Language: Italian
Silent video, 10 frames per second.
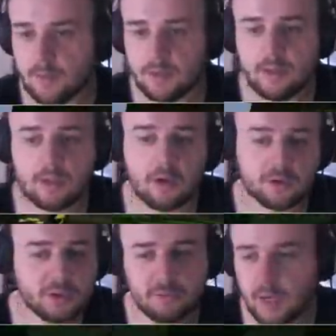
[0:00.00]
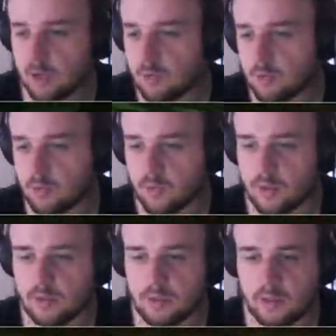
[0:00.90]
paio di cose, ma
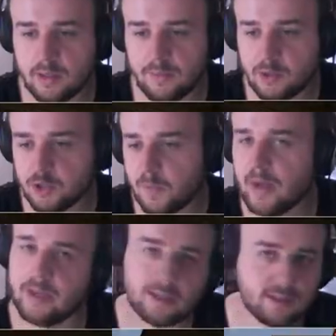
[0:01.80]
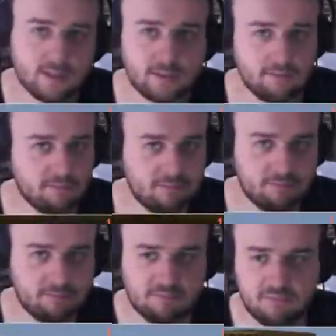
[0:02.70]
comunque il principale... Non sono affari
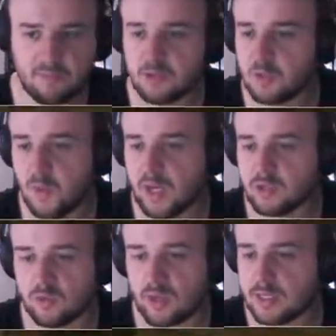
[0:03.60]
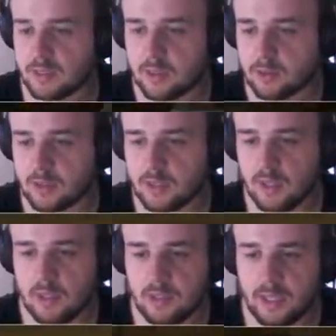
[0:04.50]
vostri. Questo. Il principale sono cazzi nostri.
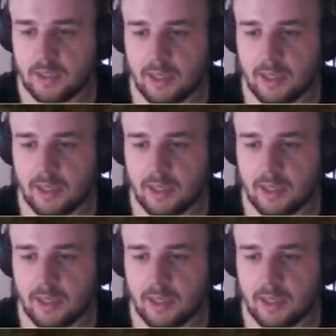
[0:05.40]
Niente,